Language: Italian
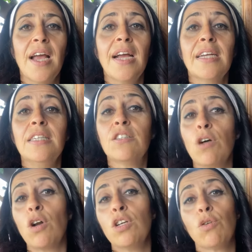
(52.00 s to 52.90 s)
Di
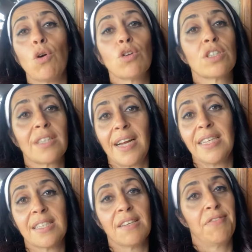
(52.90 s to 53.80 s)
solito lo
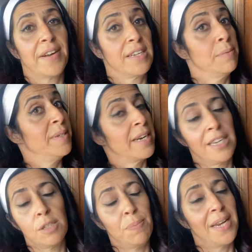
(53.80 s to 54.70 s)
stress fa
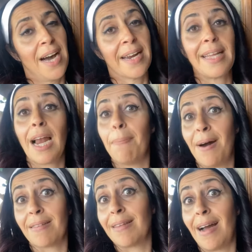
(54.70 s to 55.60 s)
respirare dalla
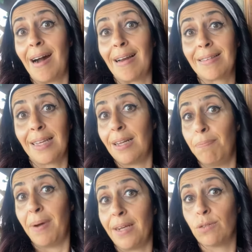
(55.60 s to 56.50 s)
parte alta del
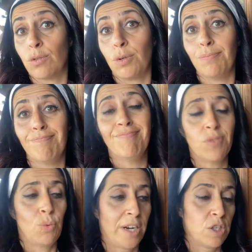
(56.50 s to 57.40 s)
petto, mm,
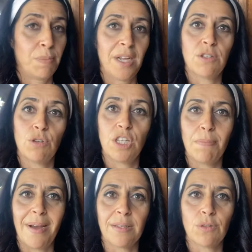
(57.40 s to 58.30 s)
una respirazione di
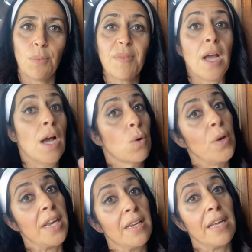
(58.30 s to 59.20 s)
petto,
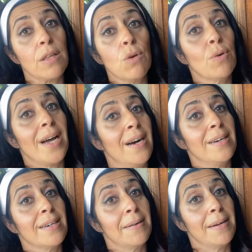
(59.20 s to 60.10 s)
quindi dona
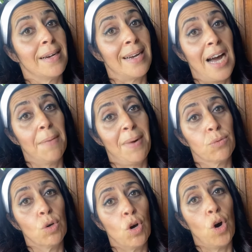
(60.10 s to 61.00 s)
calma il
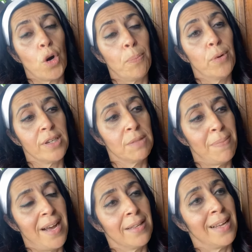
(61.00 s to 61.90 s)
tuo corpo
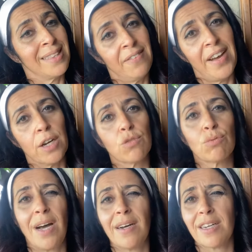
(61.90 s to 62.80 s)
attraverso
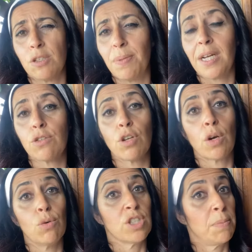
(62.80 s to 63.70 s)
una respirazione
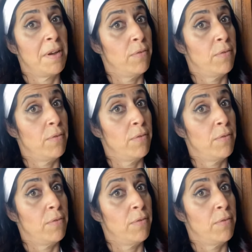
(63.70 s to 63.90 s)
consapevole